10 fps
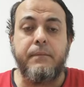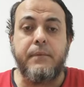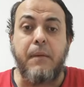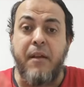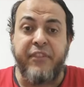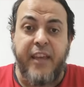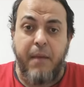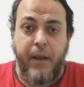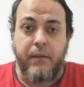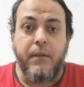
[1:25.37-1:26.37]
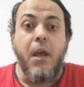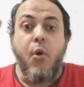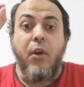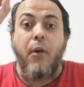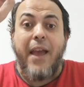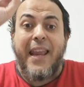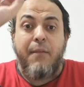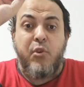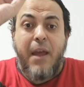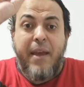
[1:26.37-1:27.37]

طبعا في الجامع ولو يعلمون